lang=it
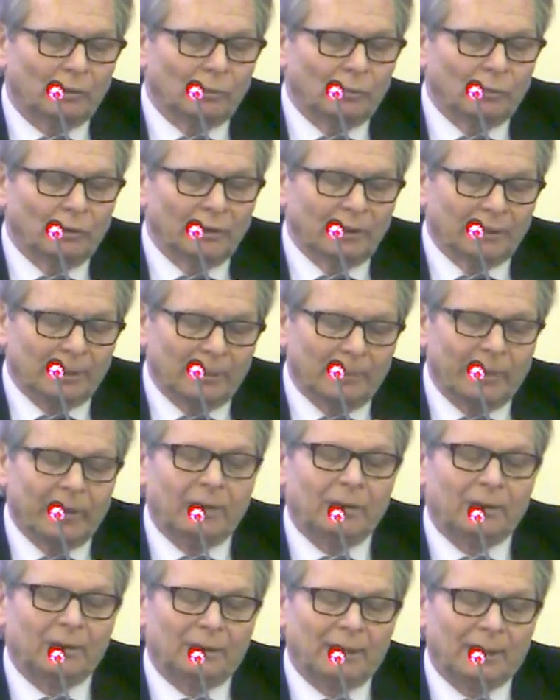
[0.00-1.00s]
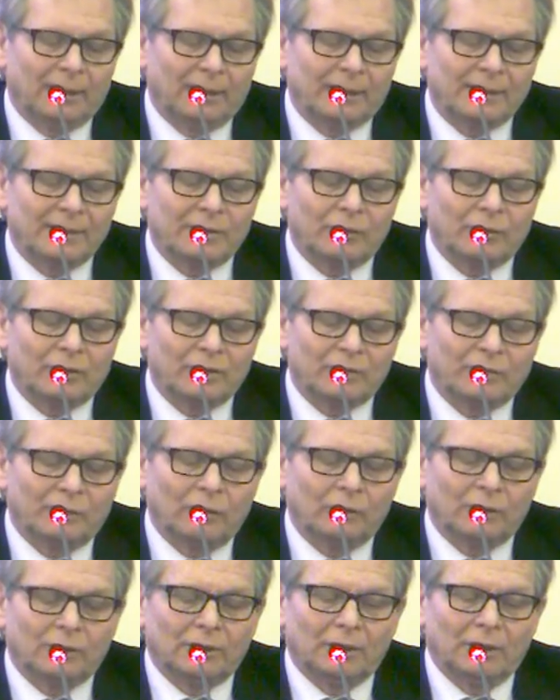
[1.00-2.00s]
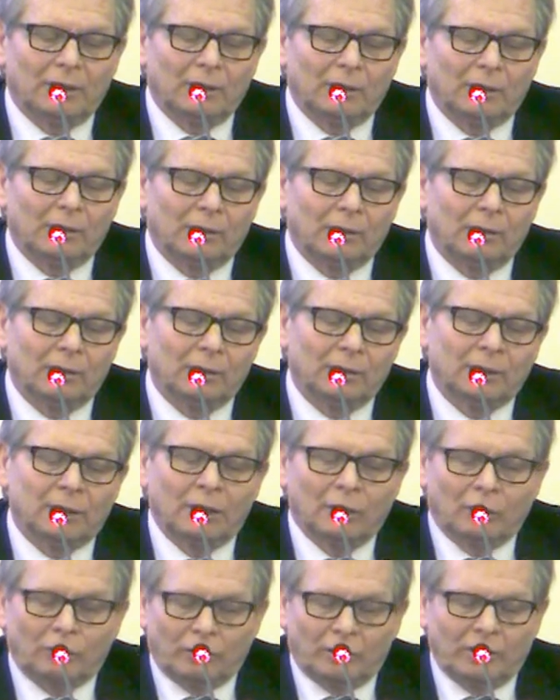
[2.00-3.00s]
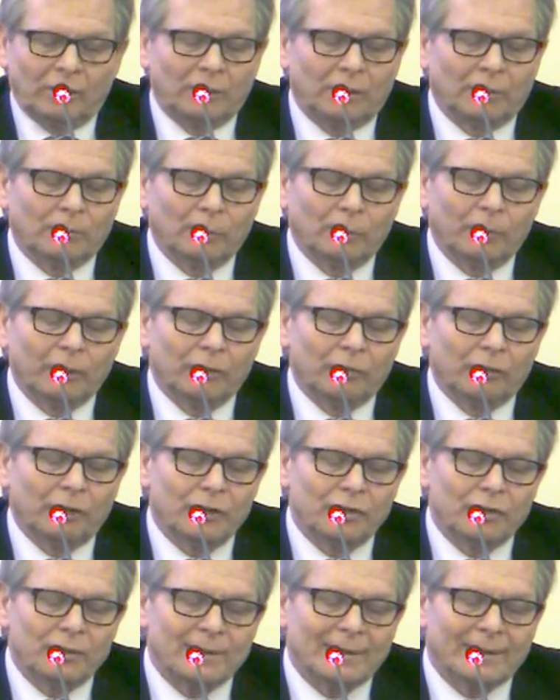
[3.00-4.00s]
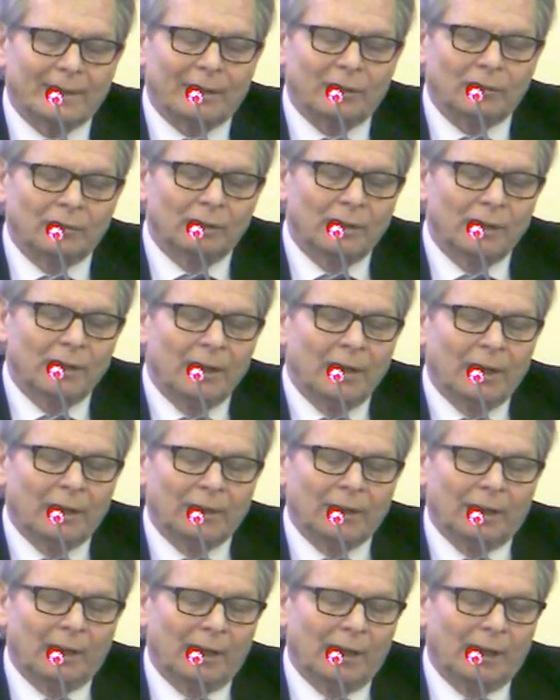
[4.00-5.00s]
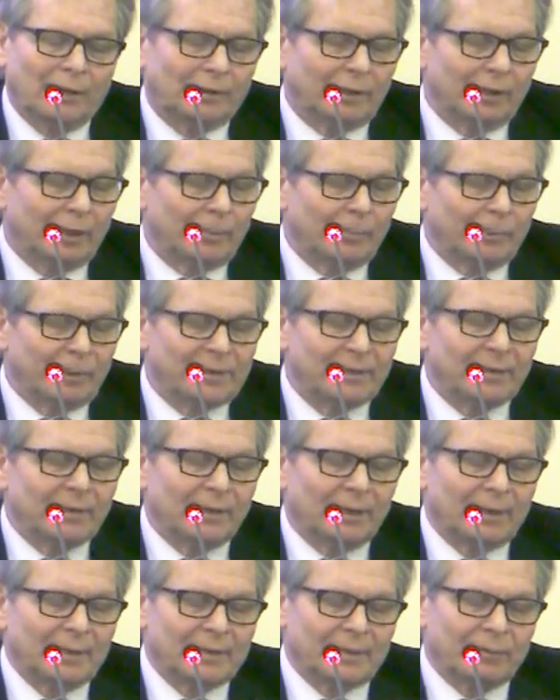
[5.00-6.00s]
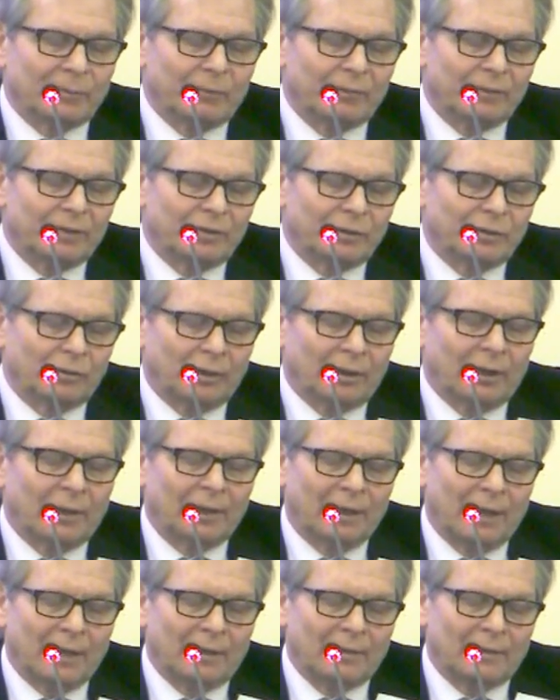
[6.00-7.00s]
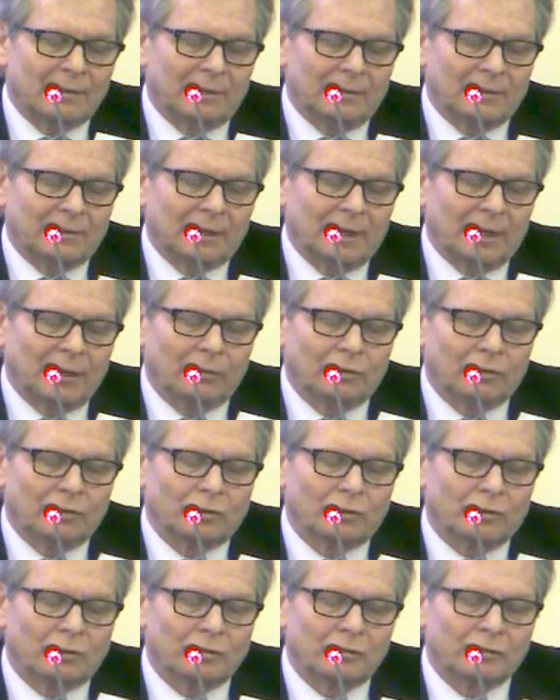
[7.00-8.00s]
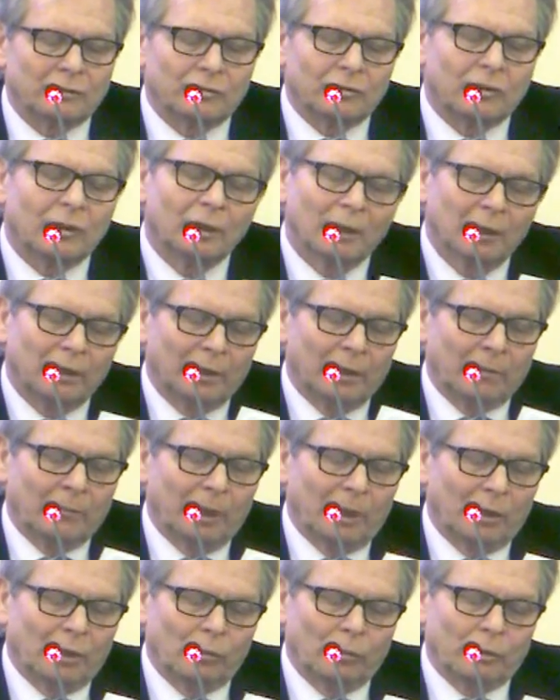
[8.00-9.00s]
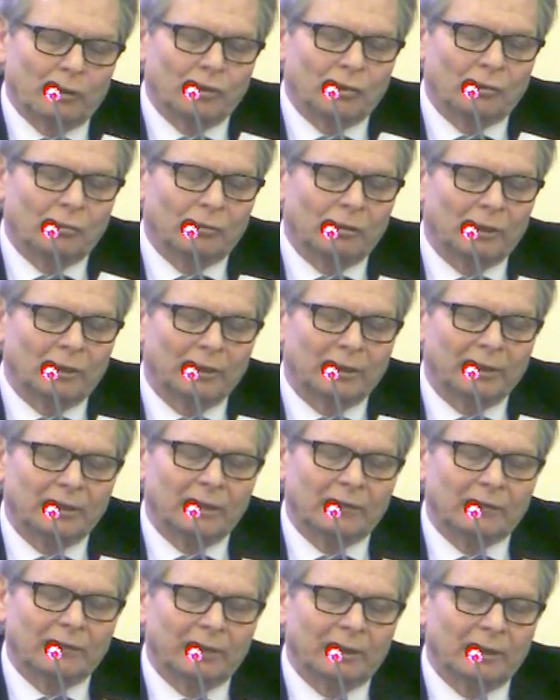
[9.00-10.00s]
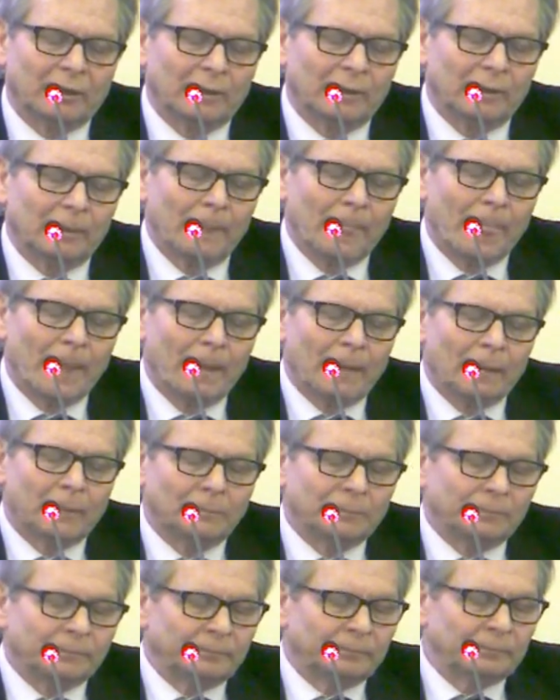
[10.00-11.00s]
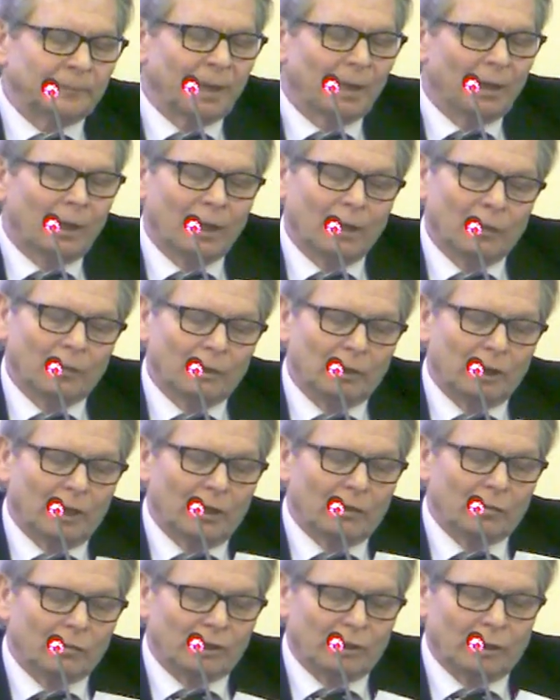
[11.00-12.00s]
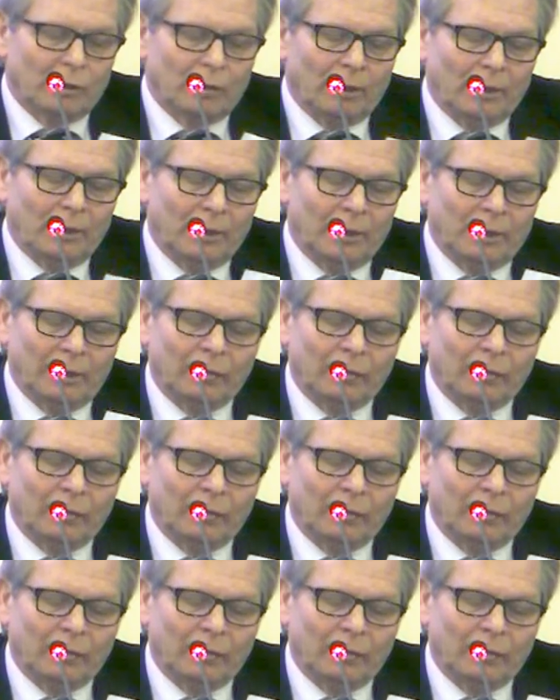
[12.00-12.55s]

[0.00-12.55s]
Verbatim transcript: unitamente all'azione svolta dal, dall'ordine dal momento che c'è stato e dalle altre rappresentanze professionali, ASNAS, AIDO, SOSTOS, che mi hanno preceduto negli interventi, e, quindi, e, non starò a,